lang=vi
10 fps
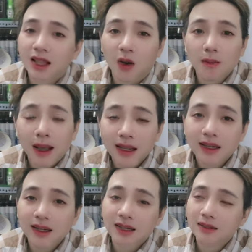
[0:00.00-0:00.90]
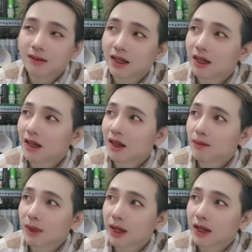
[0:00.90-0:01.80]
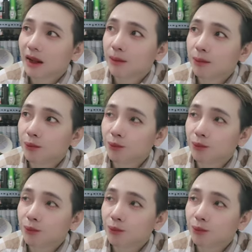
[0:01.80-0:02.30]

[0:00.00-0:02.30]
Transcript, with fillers: thoải mái hơn mình um,